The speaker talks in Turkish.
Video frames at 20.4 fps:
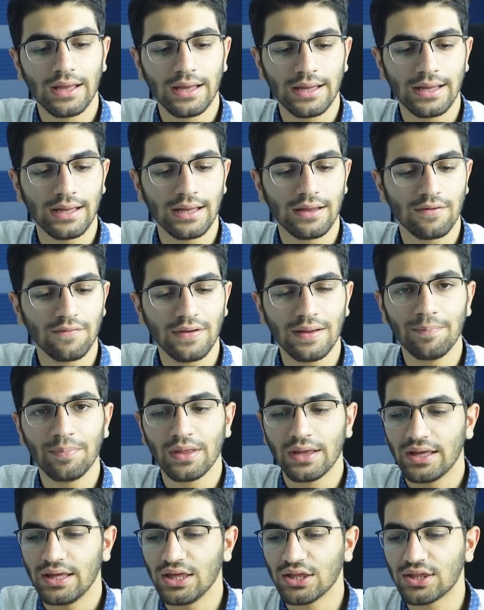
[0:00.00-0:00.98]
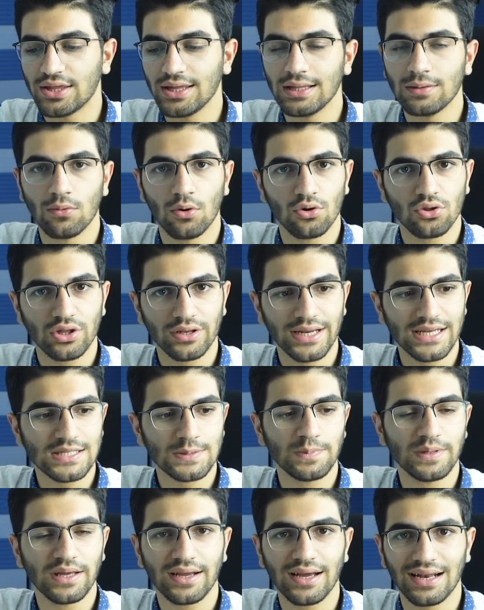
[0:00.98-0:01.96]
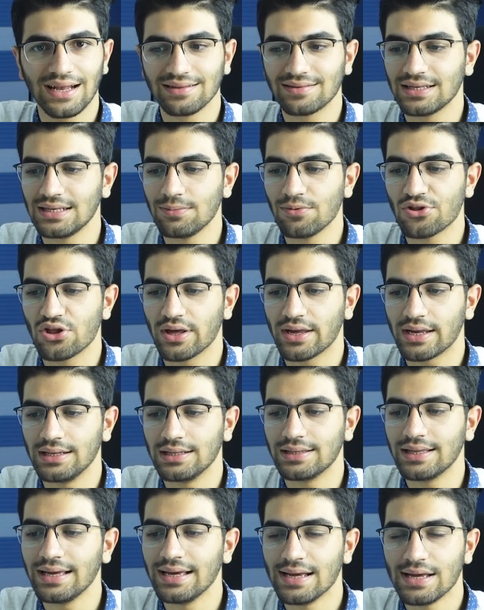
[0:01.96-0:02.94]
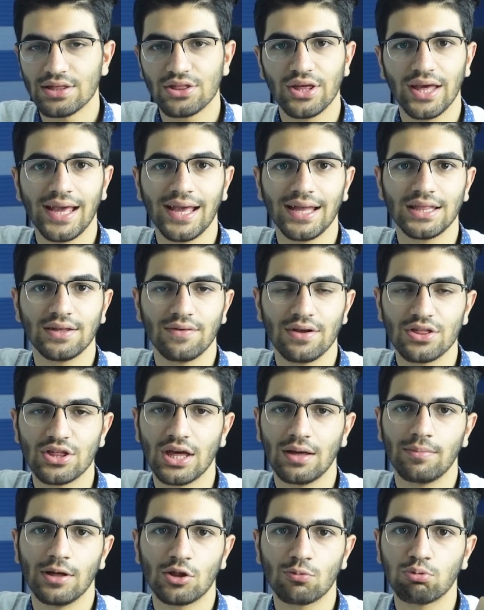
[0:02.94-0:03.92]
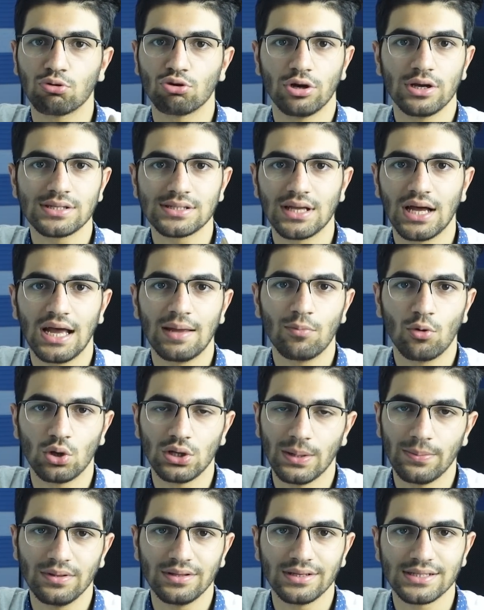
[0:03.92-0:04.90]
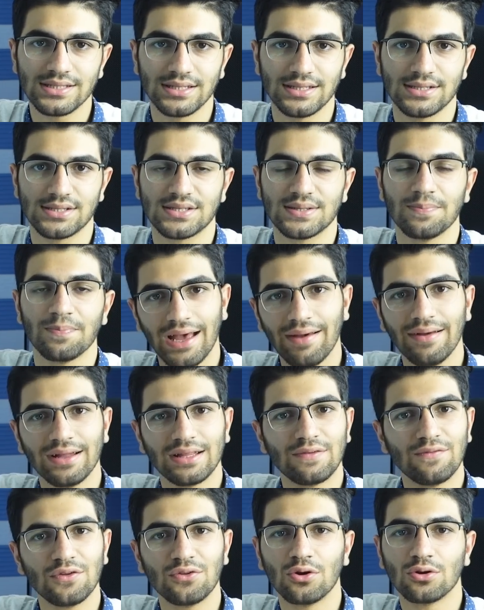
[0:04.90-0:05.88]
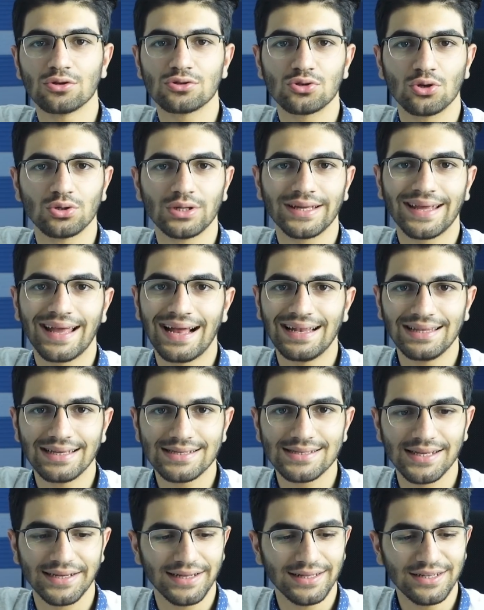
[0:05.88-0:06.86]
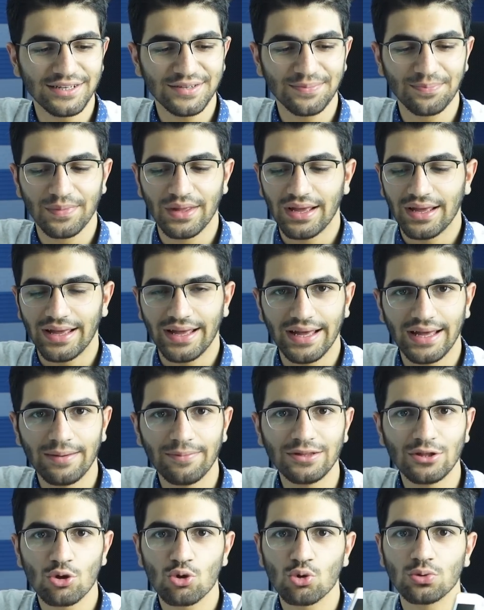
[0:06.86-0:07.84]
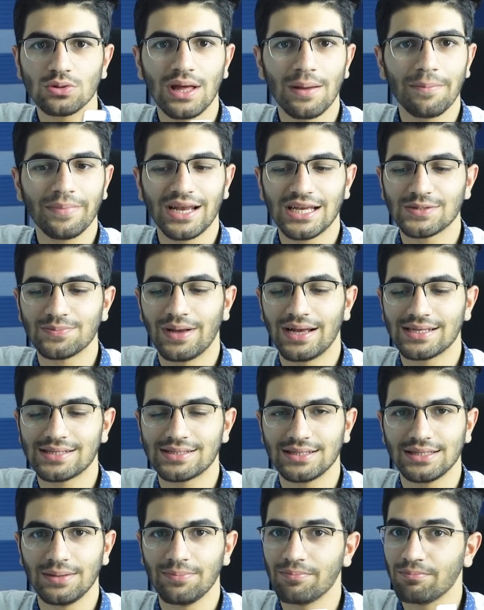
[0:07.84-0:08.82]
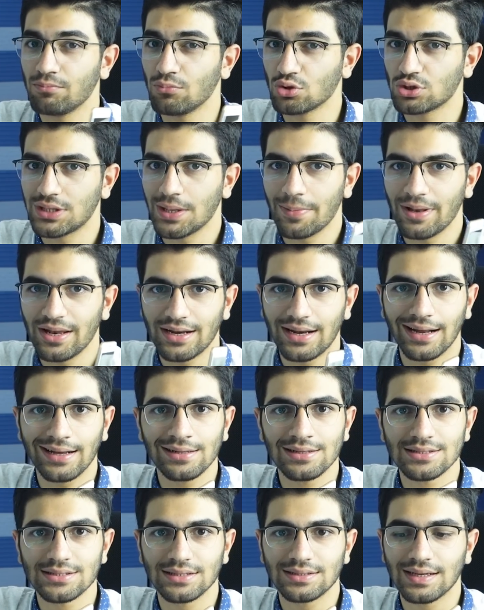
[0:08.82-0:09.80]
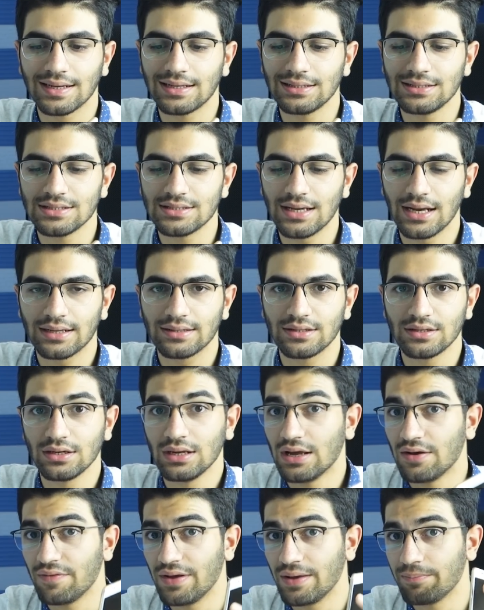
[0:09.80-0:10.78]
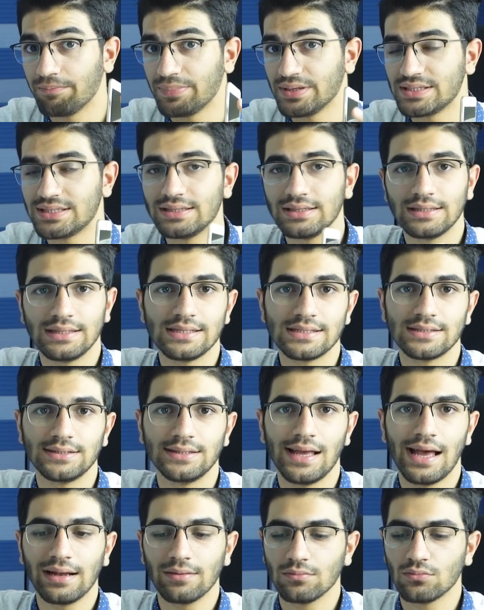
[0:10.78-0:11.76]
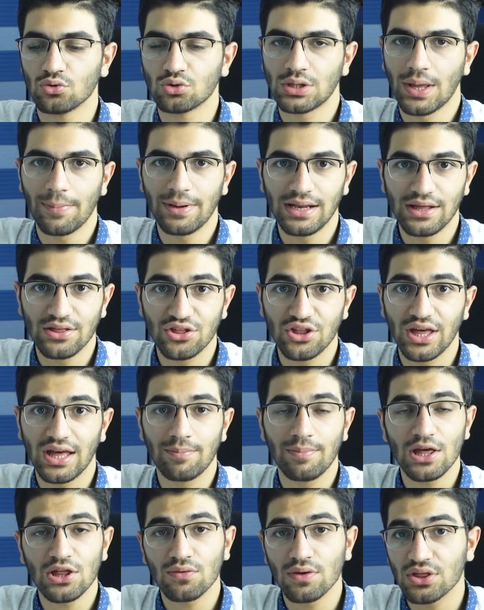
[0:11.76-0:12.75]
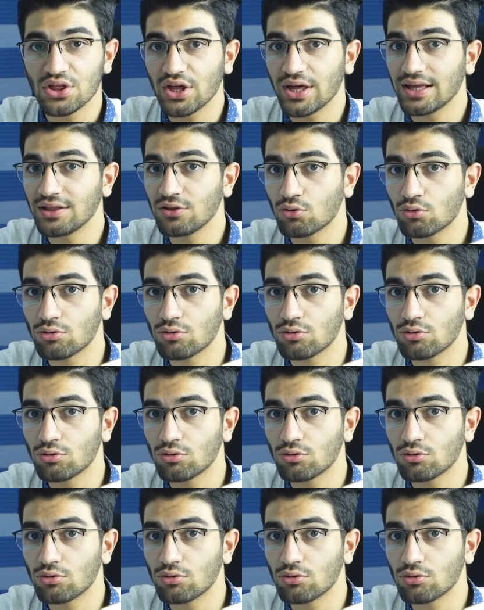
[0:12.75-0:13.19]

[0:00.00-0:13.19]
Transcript: Ee, ve 2 yıl boyunca resmi garantili bir şekilde C7 ve C5 Pro'ya sahip olabilirsiniz. Evet videonun sonuna geldik sayılır. Ee, bir de şundan biraz bahsedeyim. Muhtemelen aklınıza takılacaktır ve bizi izleyen muhtemelen C5 ve C7